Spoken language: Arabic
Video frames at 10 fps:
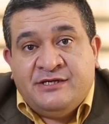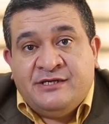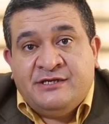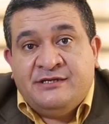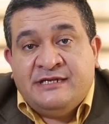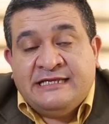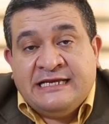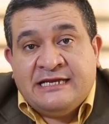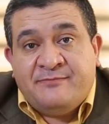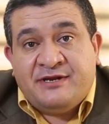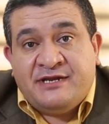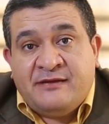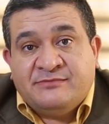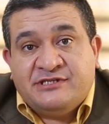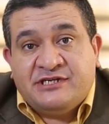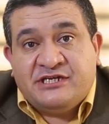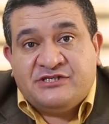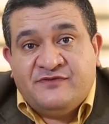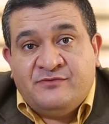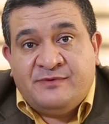آه، لدينا برنامج
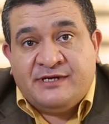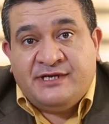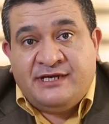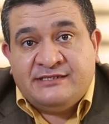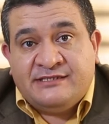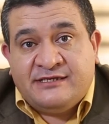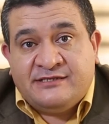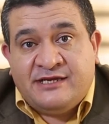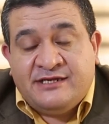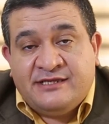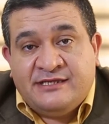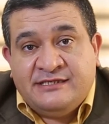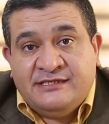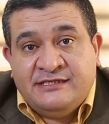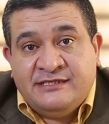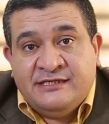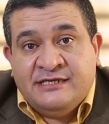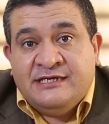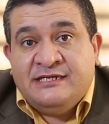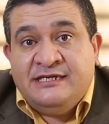الكشف المبكر عن سرطان الثدي
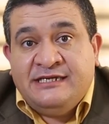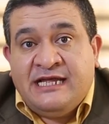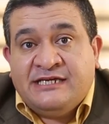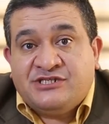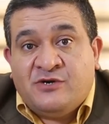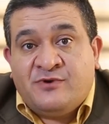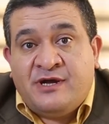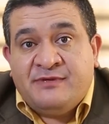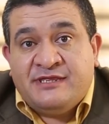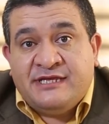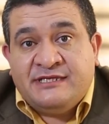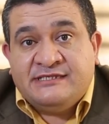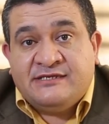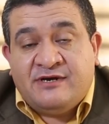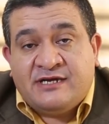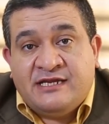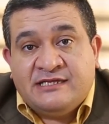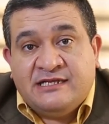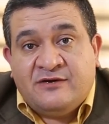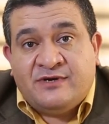لعلاج أورام الثدي سواء
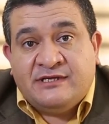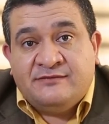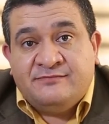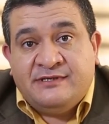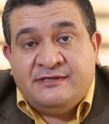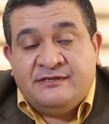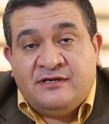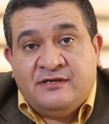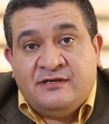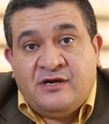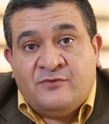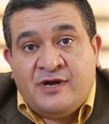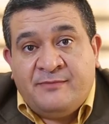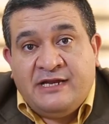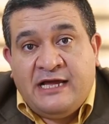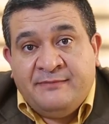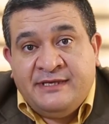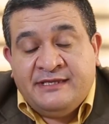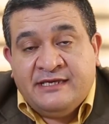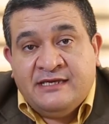كانت الأورام
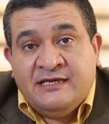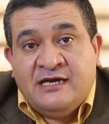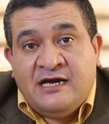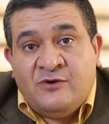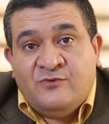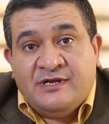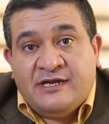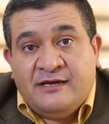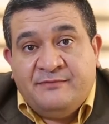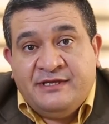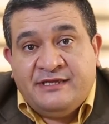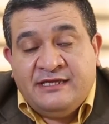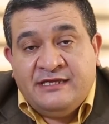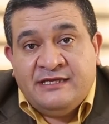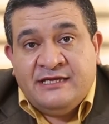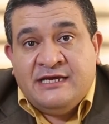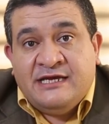الحميدة أو الخبيثة